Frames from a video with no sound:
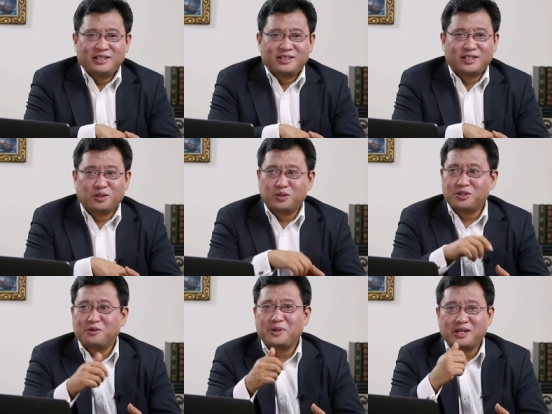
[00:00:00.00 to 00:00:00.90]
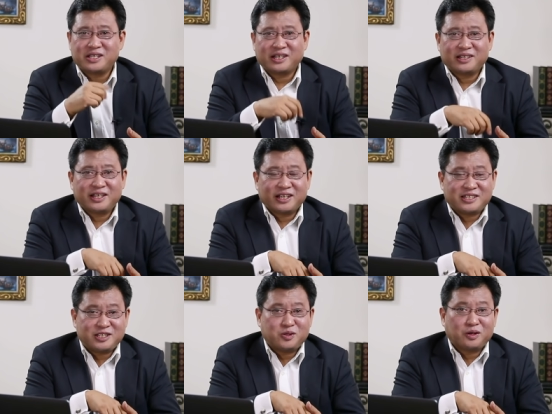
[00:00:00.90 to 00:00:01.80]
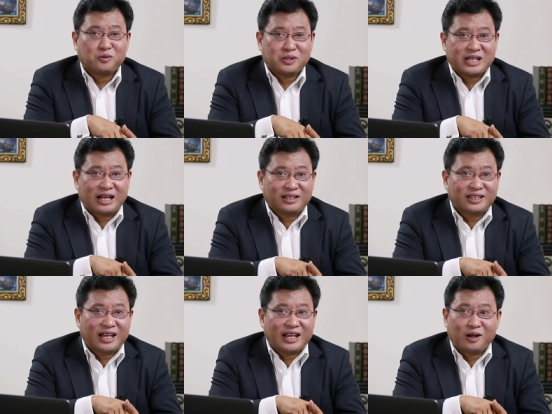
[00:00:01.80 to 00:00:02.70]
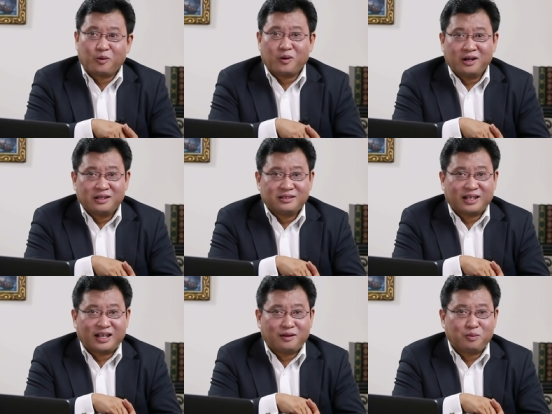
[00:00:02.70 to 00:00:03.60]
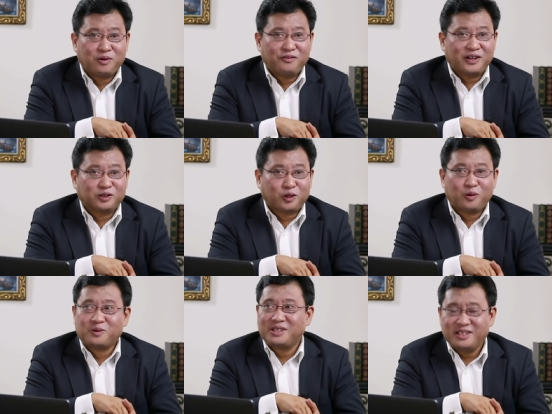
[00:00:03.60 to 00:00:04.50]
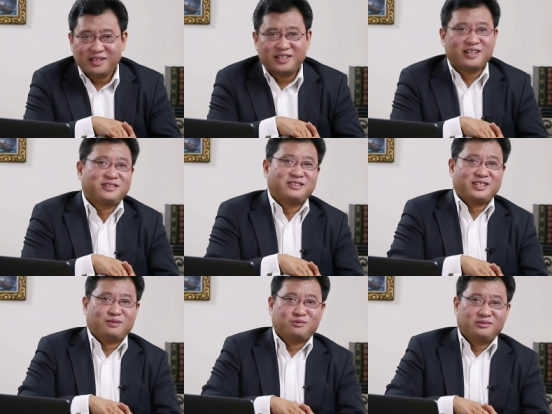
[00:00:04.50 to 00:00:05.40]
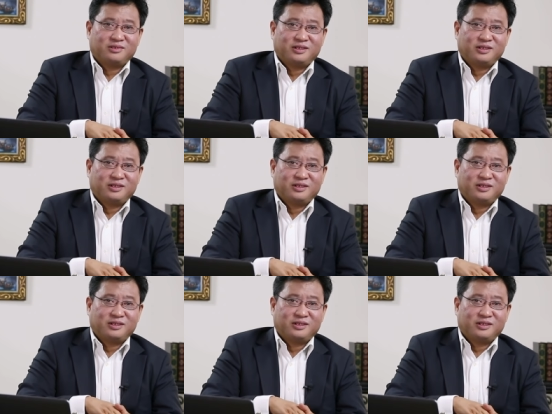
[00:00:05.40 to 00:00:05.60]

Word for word: 小说中描写的那个集权国家大洋国啊，播放统一的电视节目。